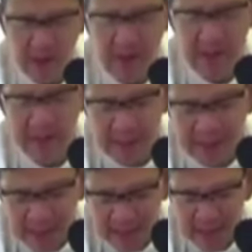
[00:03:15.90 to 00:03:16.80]

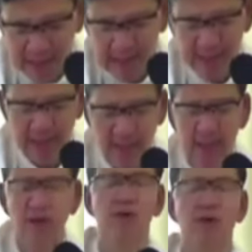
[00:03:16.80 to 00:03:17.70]
nagdili sa
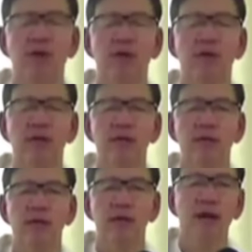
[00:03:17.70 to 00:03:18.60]
sanlahon
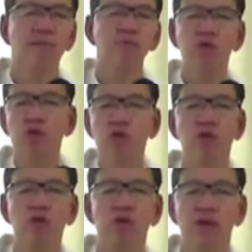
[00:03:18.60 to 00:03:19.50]
nga
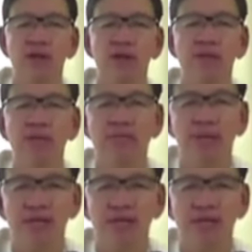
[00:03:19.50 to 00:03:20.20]
muduol ni bisan